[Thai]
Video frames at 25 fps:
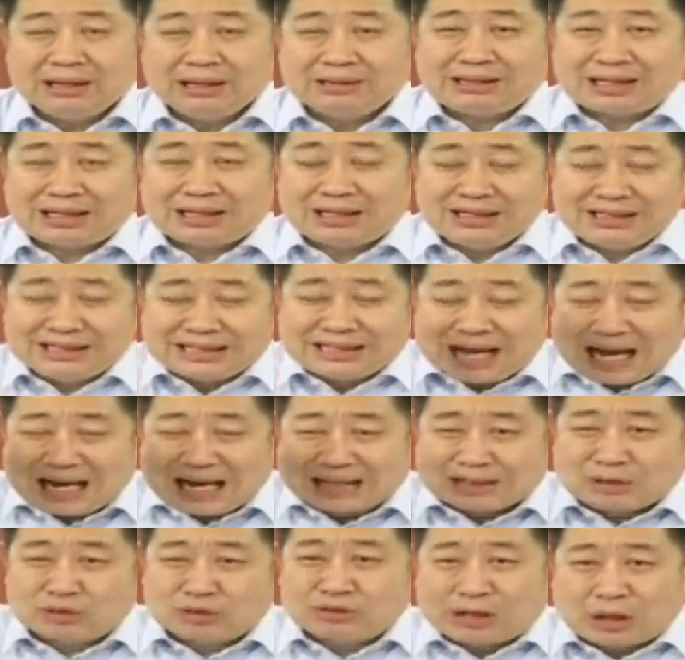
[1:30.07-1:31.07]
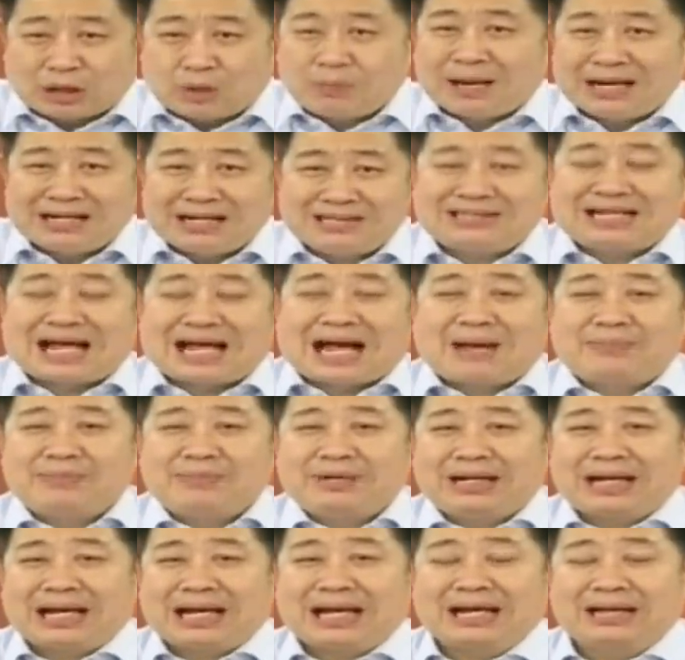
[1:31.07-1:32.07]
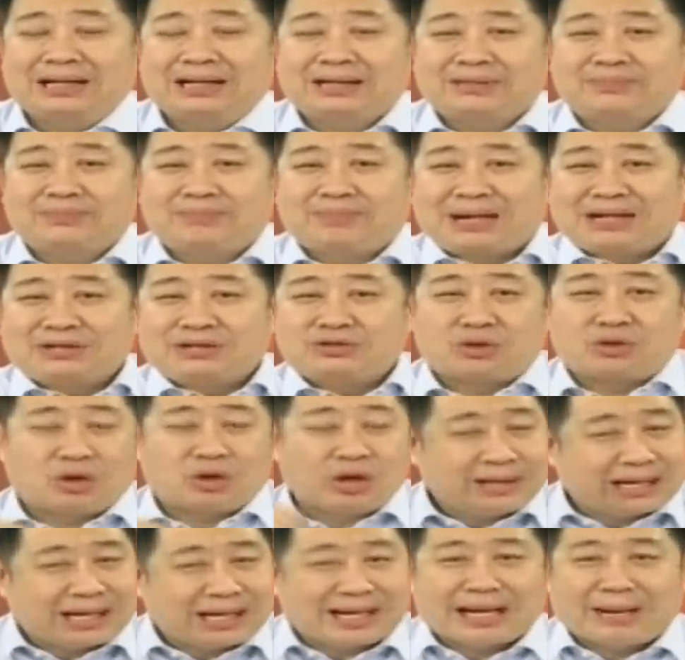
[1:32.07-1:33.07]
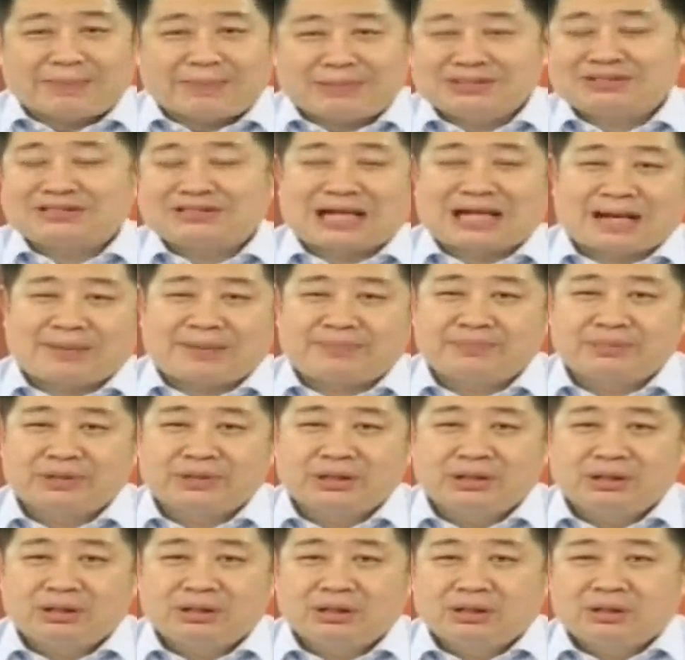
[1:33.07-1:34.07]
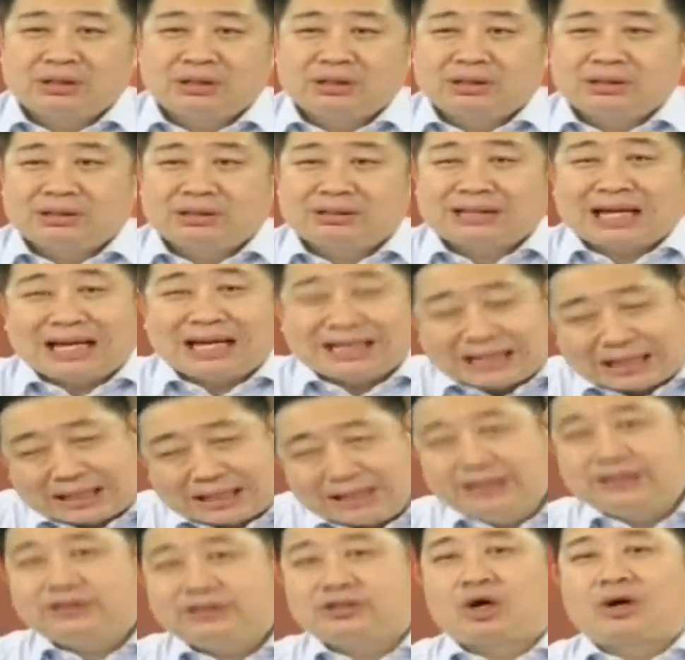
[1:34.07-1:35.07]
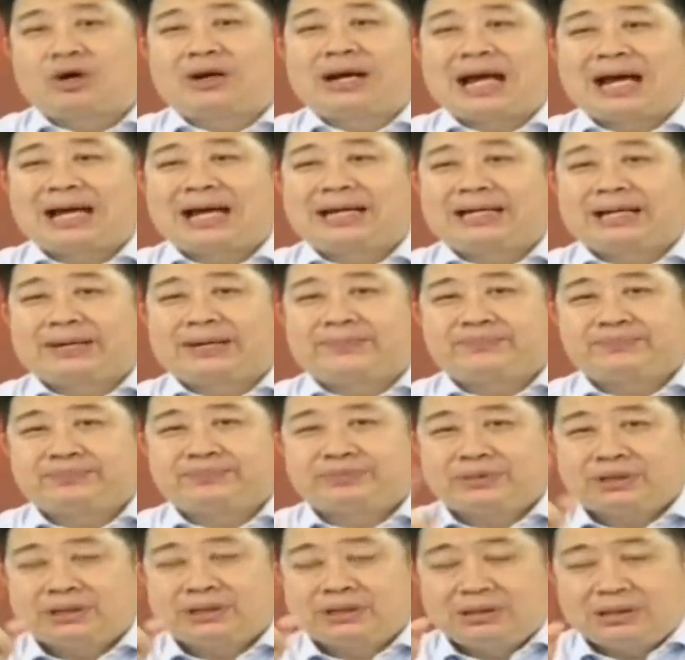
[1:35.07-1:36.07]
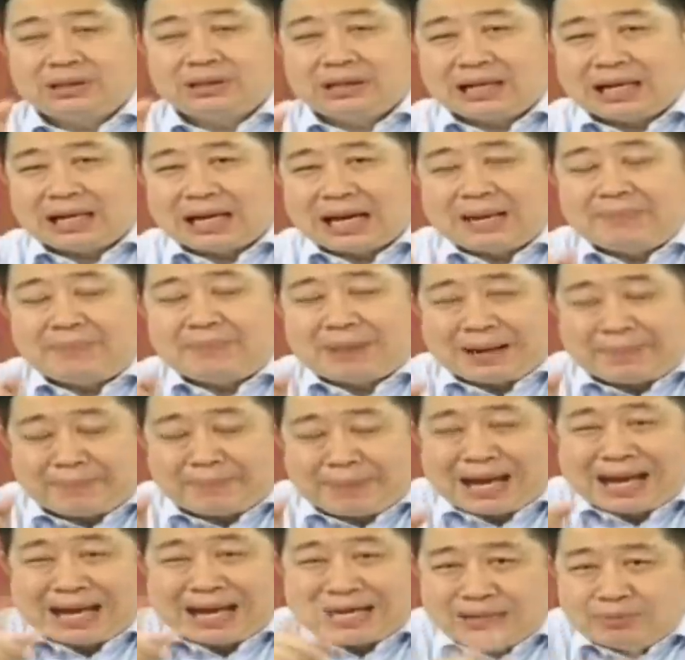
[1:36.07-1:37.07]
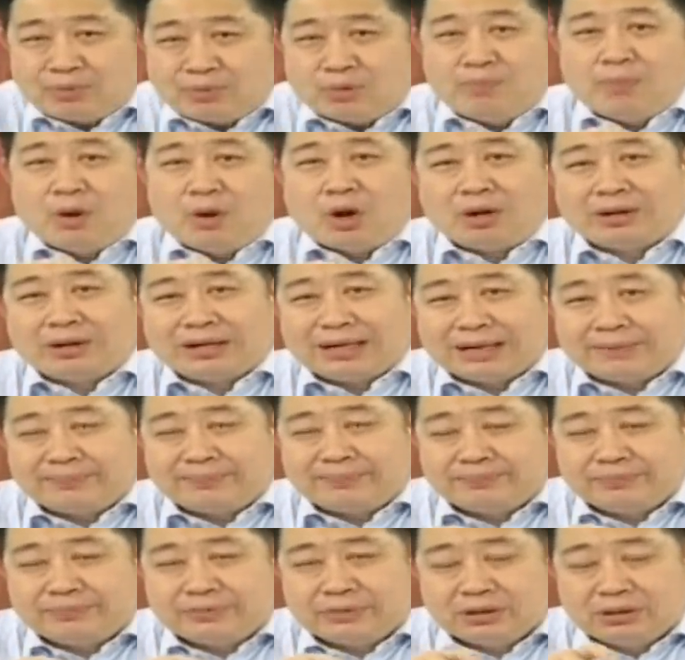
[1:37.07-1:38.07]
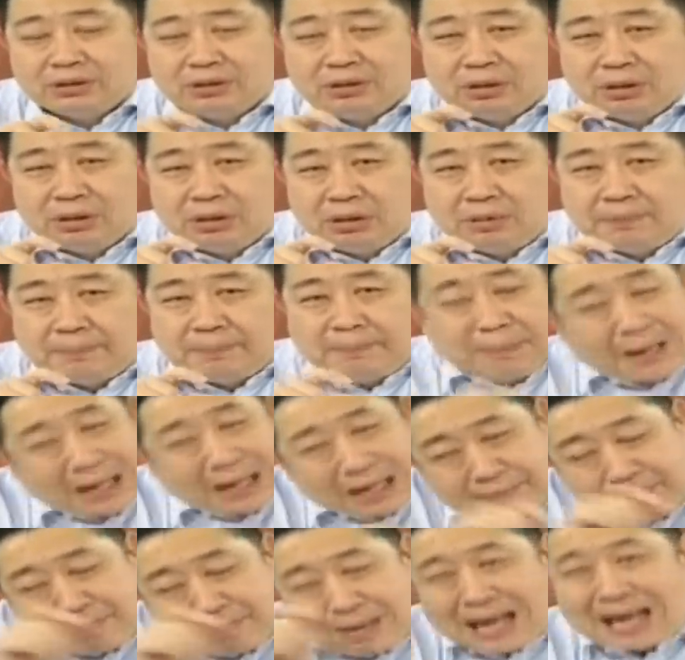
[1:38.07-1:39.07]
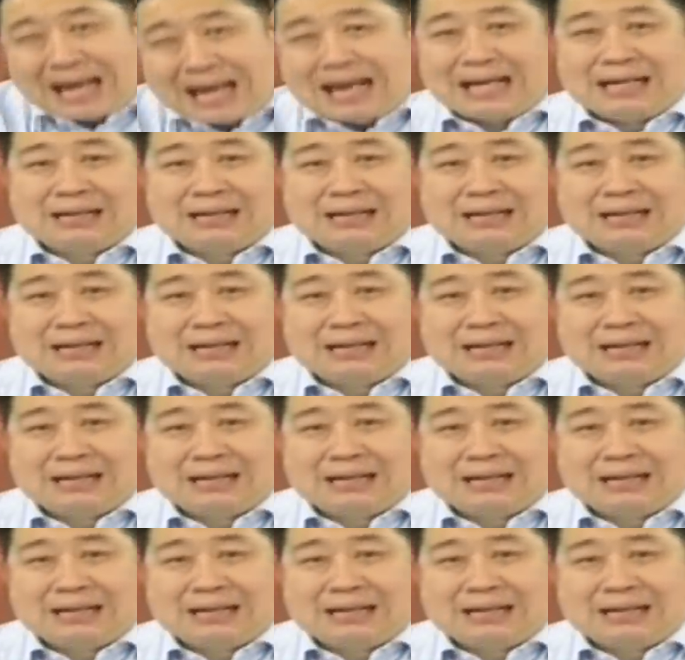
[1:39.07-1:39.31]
แต่ถ้าจากแถวๆพันสามเนี่ยนะฮะพันสองร้อยแก่ๆพันสามถ้าจะขึ้นต่อได้เนี่ยไอ้บาดแผลที่ผมบอกเนี่ยเปิดมา